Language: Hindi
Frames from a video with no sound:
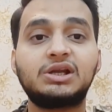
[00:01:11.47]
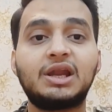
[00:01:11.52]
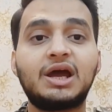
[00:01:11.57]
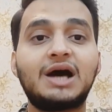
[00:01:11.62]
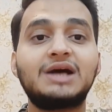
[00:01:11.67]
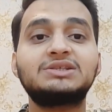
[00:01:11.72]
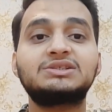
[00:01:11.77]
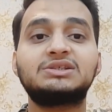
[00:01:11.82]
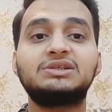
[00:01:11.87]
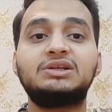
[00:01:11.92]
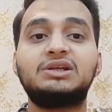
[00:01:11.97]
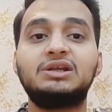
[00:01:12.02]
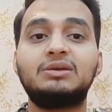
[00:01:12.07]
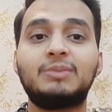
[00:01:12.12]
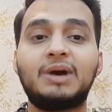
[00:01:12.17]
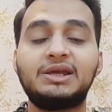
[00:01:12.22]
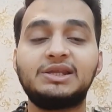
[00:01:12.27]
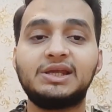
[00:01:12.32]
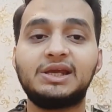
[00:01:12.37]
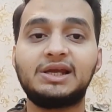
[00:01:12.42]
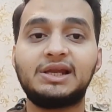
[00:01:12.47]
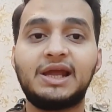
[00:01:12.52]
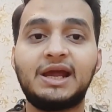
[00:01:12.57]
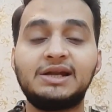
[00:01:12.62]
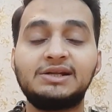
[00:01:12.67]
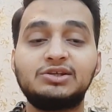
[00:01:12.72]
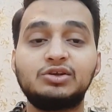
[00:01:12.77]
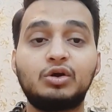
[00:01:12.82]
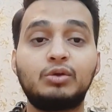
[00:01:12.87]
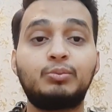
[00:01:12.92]
क्लास की टीम आई है
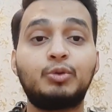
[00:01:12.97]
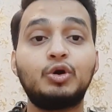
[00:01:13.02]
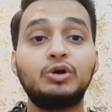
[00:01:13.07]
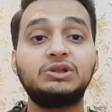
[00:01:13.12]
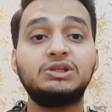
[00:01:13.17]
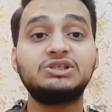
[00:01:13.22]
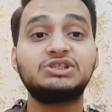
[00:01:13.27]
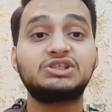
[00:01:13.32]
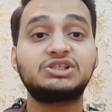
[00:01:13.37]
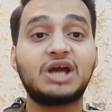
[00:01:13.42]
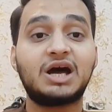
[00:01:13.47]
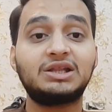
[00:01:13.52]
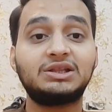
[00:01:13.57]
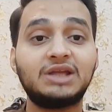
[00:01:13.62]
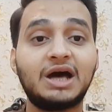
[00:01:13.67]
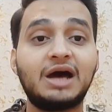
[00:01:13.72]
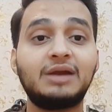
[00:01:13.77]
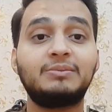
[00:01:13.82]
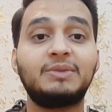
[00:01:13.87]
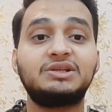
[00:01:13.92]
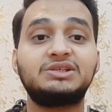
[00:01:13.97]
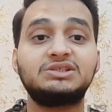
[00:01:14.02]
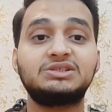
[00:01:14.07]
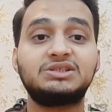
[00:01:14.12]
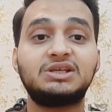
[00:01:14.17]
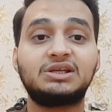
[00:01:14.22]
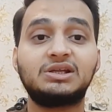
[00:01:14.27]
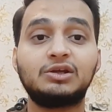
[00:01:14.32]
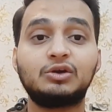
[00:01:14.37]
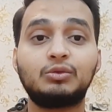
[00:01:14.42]
इंग्लैंड की और बहुत ही शानदार मैचेस
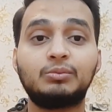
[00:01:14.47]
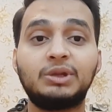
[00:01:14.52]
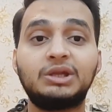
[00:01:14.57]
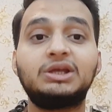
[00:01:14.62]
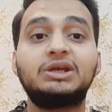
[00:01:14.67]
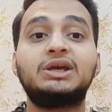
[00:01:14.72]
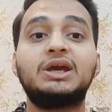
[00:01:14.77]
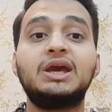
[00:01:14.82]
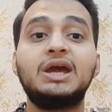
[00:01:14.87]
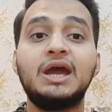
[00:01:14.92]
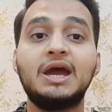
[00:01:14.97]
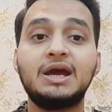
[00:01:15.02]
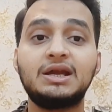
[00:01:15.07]
देखने को मिलेंगे